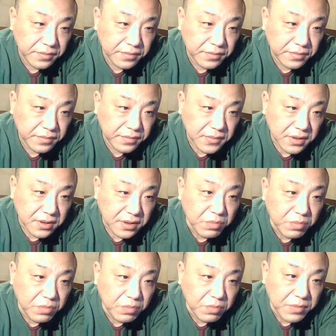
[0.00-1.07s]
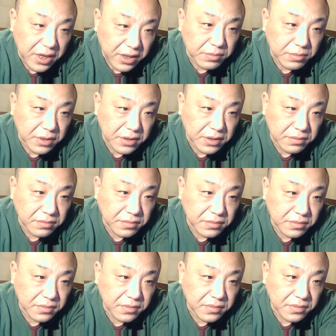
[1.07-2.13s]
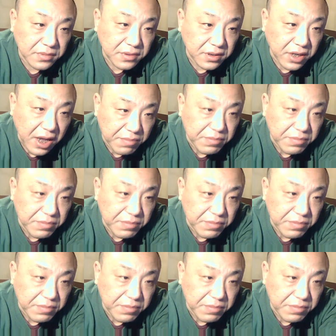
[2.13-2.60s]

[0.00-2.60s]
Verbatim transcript: 人不灭你们，天灭你们！